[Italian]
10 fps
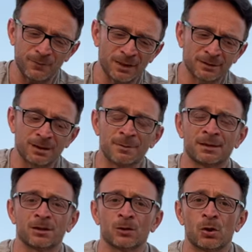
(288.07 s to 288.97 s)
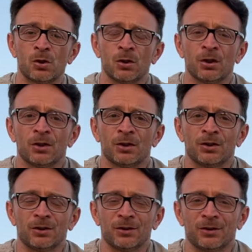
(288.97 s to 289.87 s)
ti metterò,
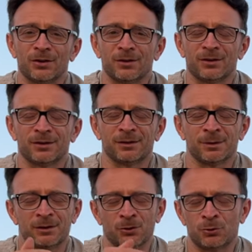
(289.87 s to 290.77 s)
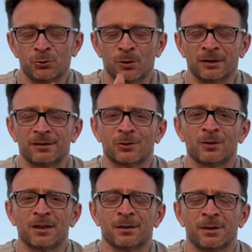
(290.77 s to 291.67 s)
eh, ti metterò giù altri
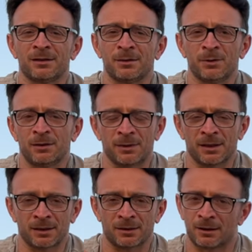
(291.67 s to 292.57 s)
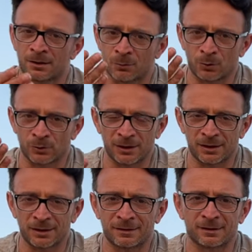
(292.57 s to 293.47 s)
collegamenti per i miei canali, quello di
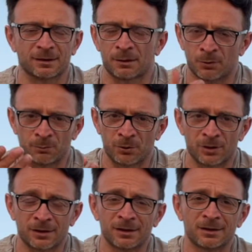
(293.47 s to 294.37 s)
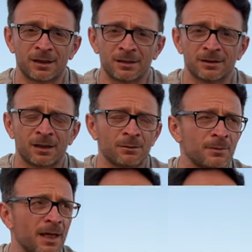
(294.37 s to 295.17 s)
Instagram e il mio canale Telegram e